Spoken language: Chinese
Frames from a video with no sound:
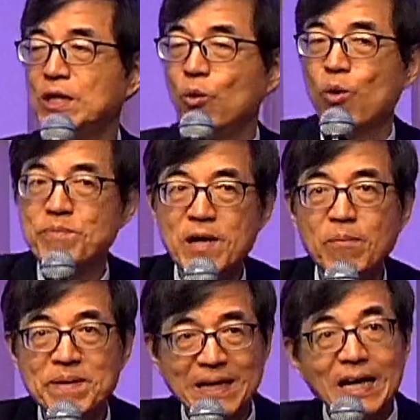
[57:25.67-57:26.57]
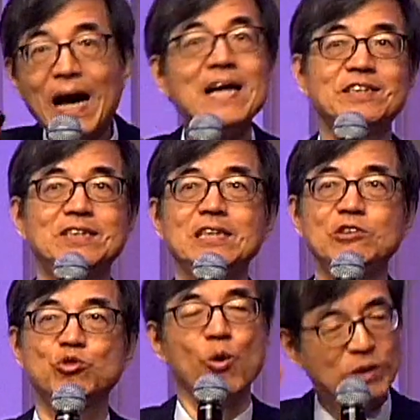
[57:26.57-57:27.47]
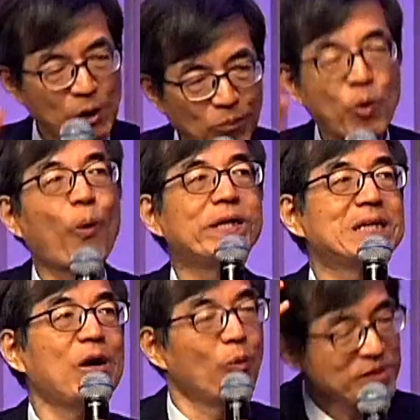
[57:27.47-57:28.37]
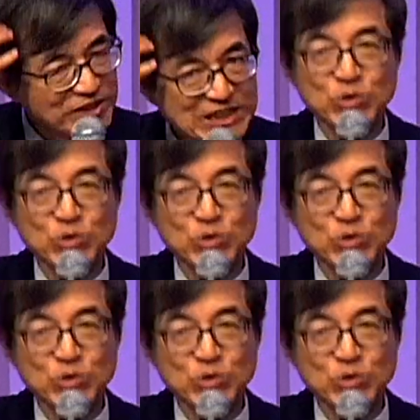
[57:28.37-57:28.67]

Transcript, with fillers: 我们要被他爱吸引，说让我们回家，我们要醒